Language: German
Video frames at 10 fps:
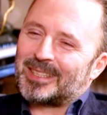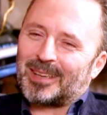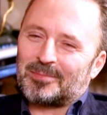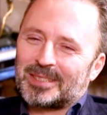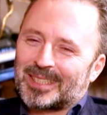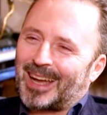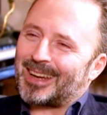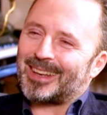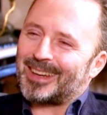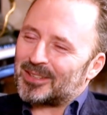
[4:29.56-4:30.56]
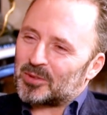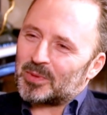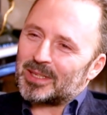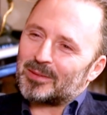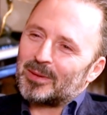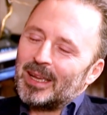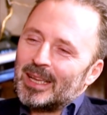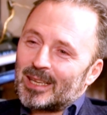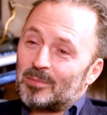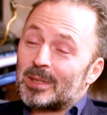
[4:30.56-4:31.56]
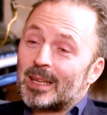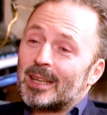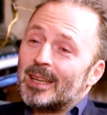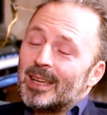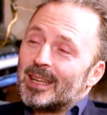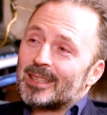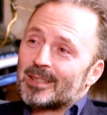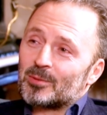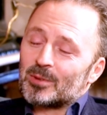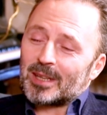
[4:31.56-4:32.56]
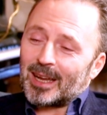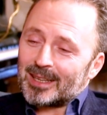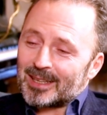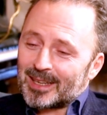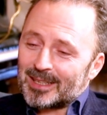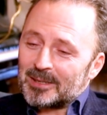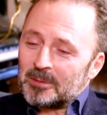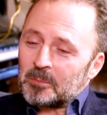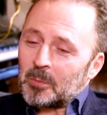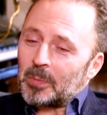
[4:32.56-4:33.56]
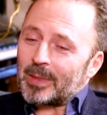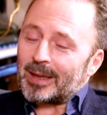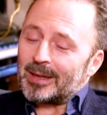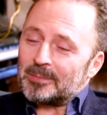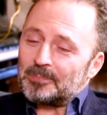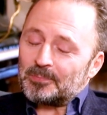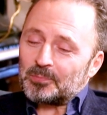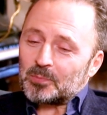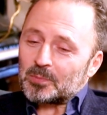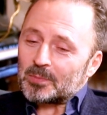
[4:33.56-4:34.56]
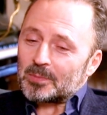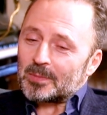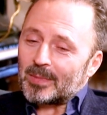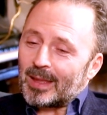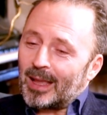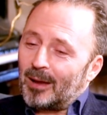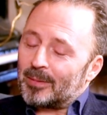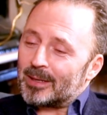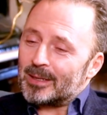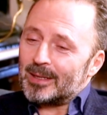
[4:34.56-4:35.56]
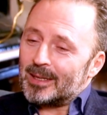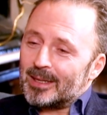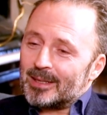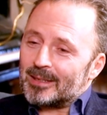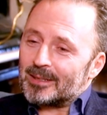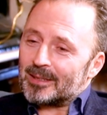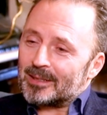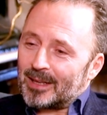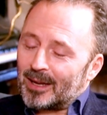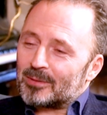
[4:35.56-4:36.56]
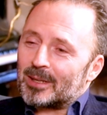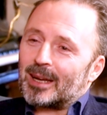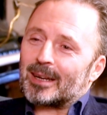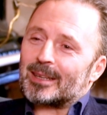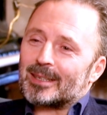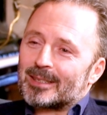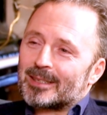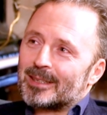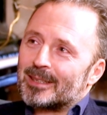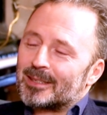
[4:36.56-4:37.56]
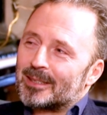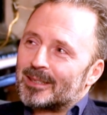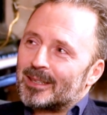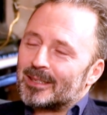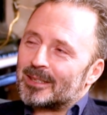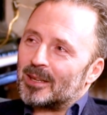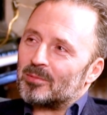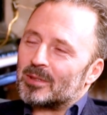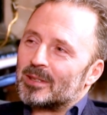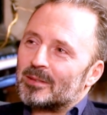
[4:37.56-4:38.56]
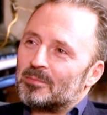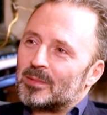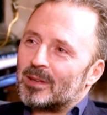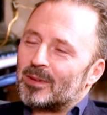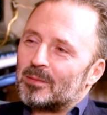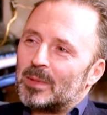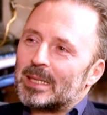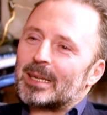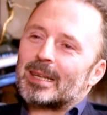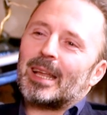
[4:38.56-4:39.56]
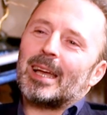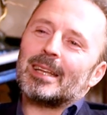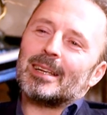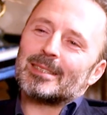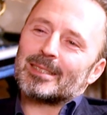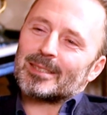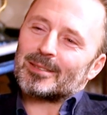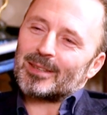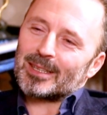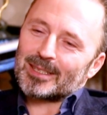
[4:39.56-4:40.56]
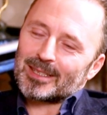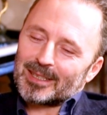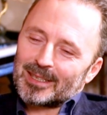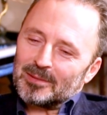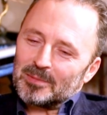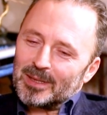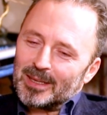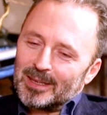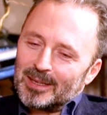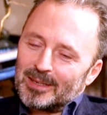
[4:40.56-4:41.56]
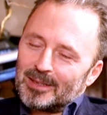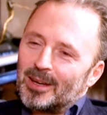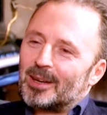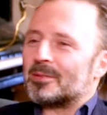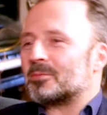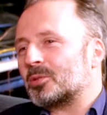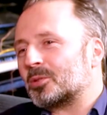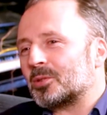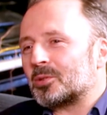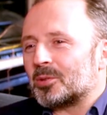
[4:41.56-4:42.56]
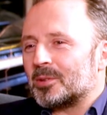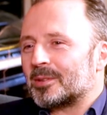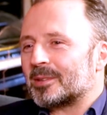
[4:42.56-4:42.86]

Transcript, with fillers: mit dem ich jahrelang gespielt habe. Ich habe ihn dann an seinen roten Haaren erkannt. Ähm, aber nach und nach erst, ja, tatsächlich. Den habe ich, einen, der war einen Meter kleiner, als ich ihn zuletzt gesehen habe. Wahnsinn, ne? Ja, das ist schon Wahnsinn.